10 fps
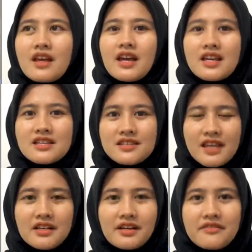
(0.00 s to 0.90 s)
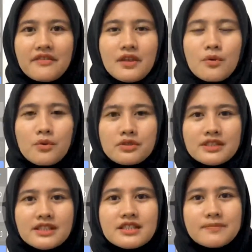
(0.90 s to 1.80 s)
hashtag Rivia World
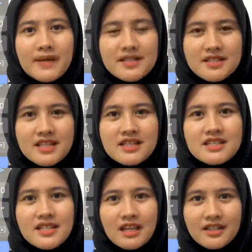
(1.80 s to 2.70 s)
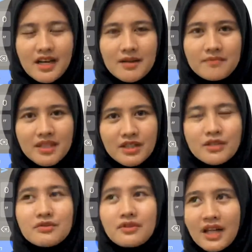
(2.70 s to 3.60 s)
spasi Instagram titik
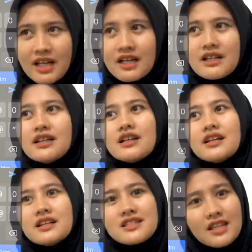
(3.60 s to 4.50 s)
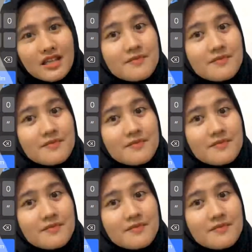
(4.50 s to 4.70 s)
dua Instagram